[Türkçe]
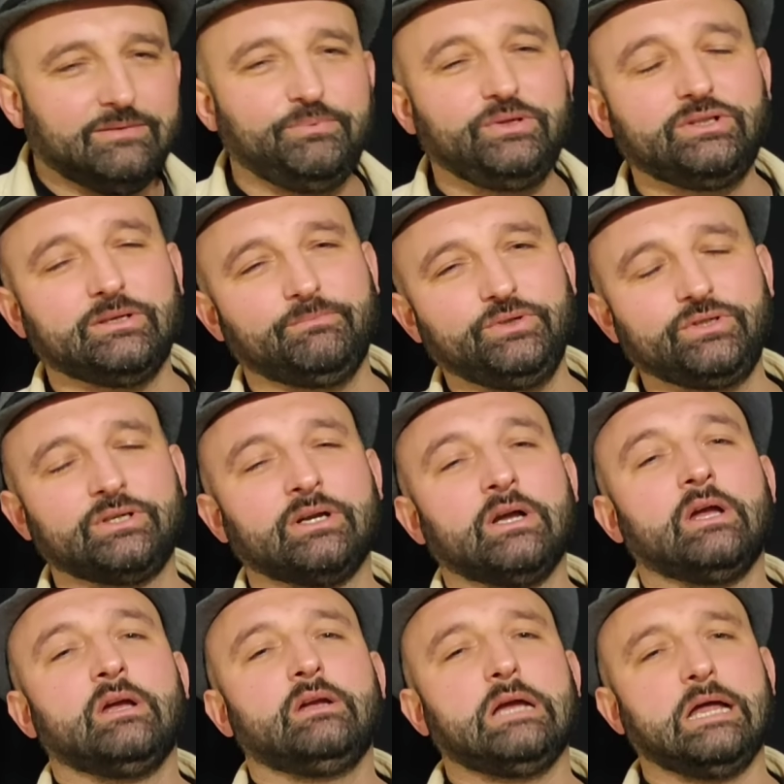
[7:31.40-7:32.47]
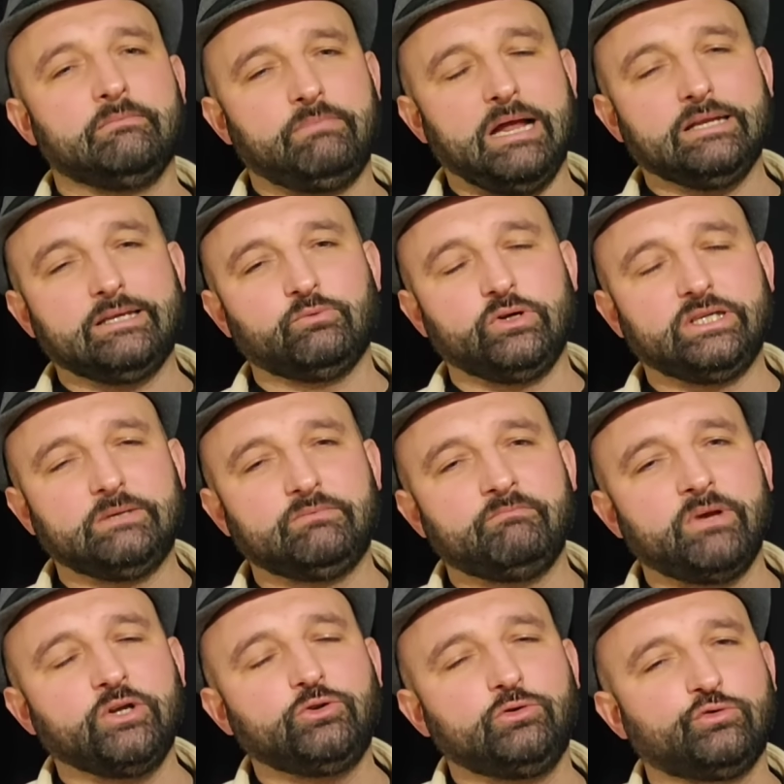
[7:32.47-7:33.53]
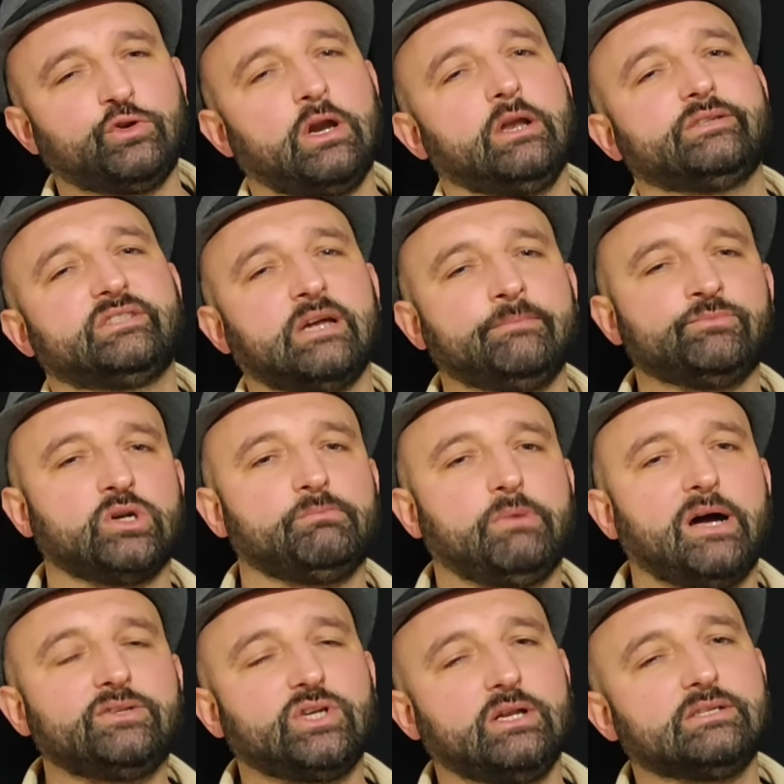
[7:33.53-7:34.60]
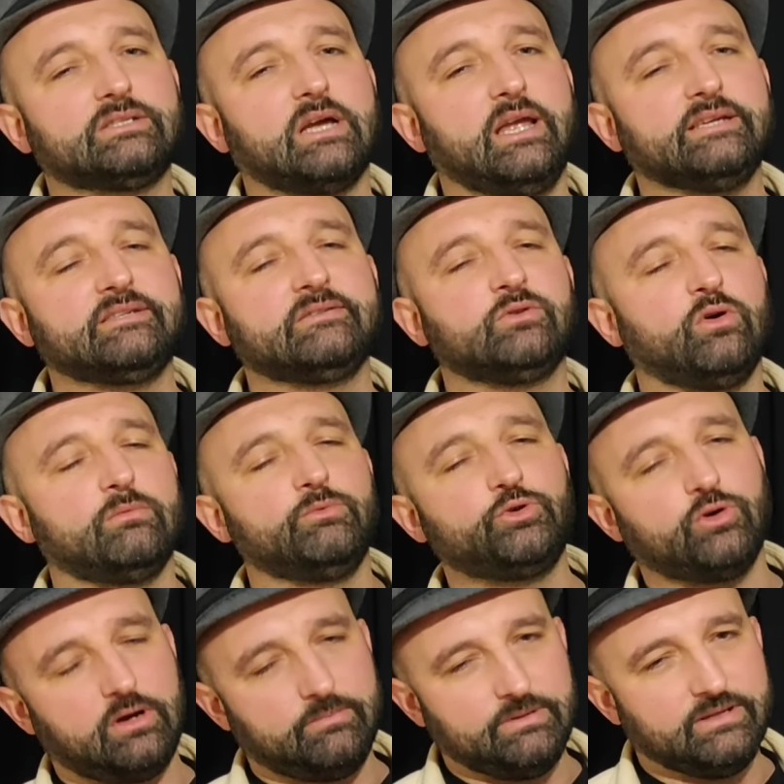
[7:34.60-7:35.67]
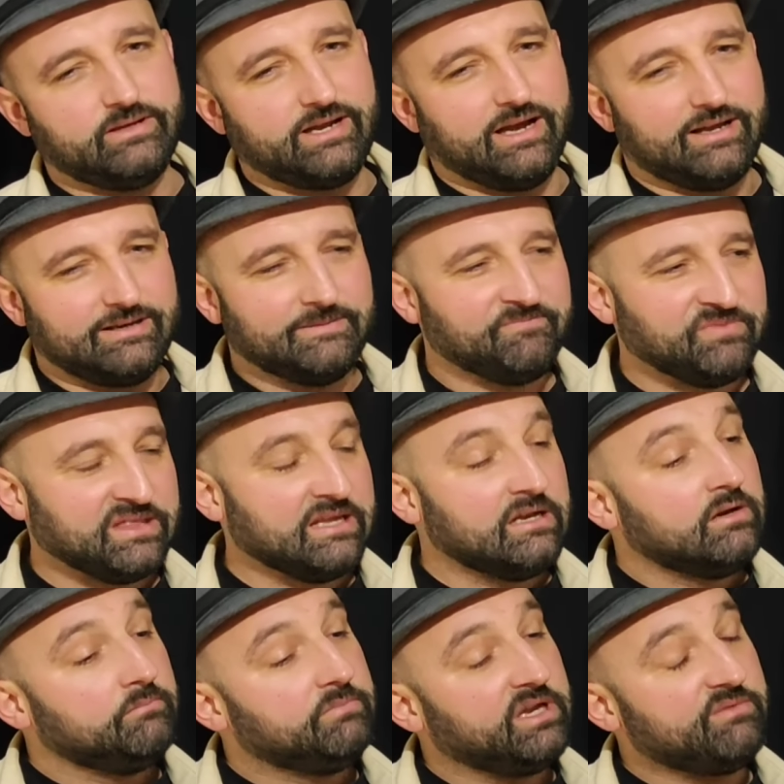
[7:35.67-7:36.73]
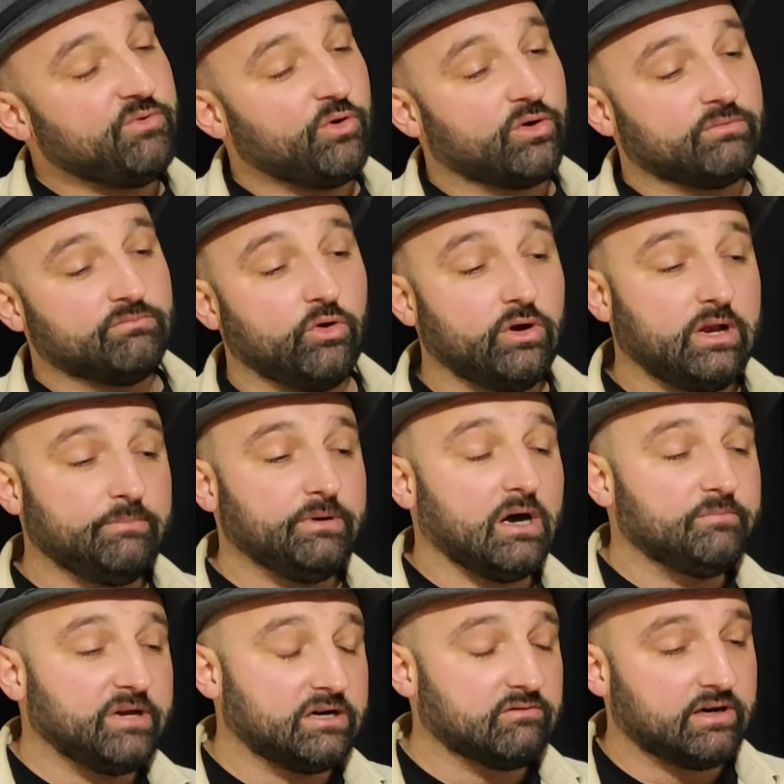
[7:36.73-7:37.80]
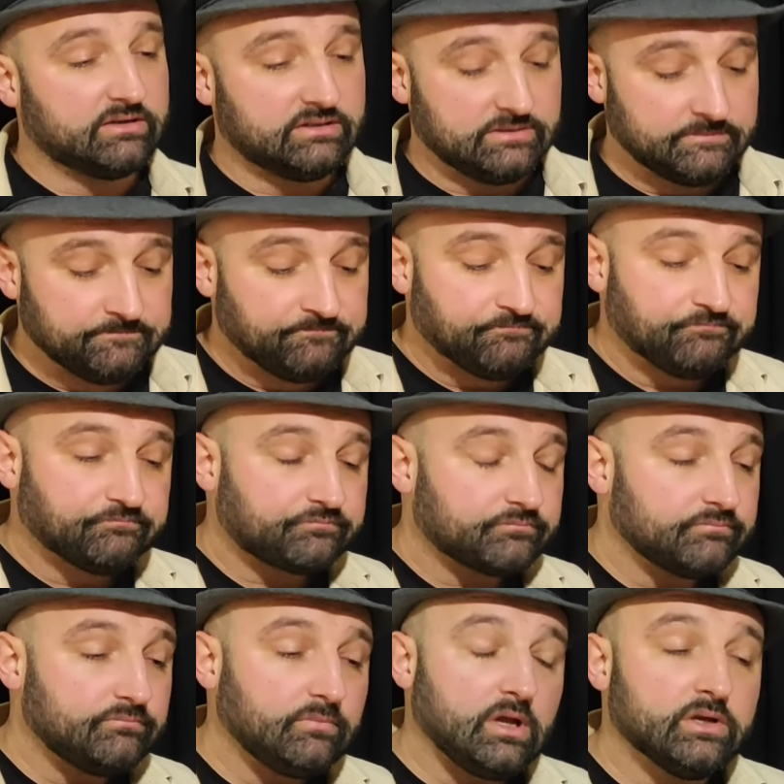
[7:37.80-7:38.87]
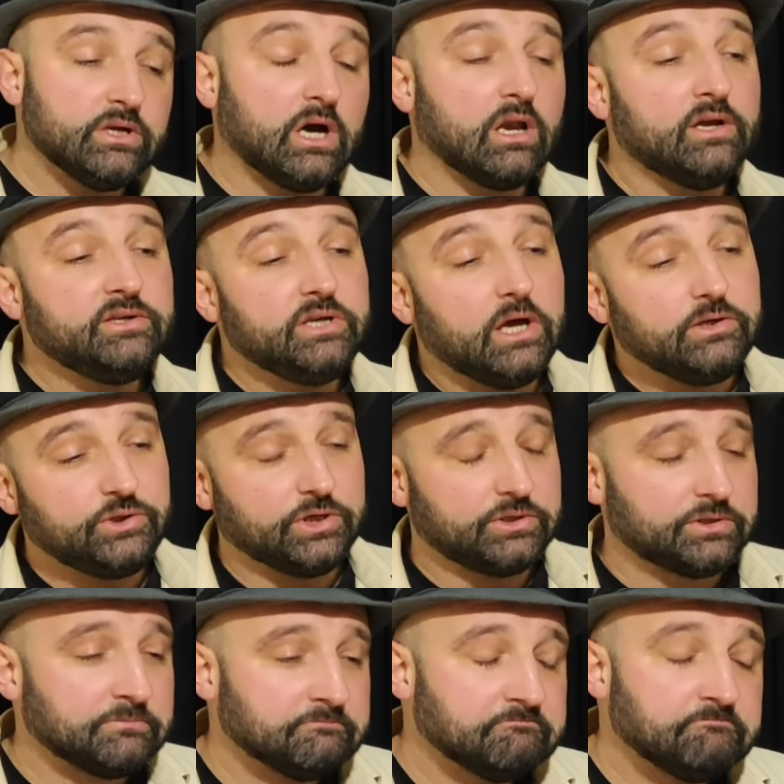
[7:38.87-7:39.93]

tıpış tıpış. Yani belki bu 2500 liralık zamcık Bahçeli sayesinde olmuş olabilir yani. Bilmiyorum. Öyle bir haber vardı. Yalan gerçek.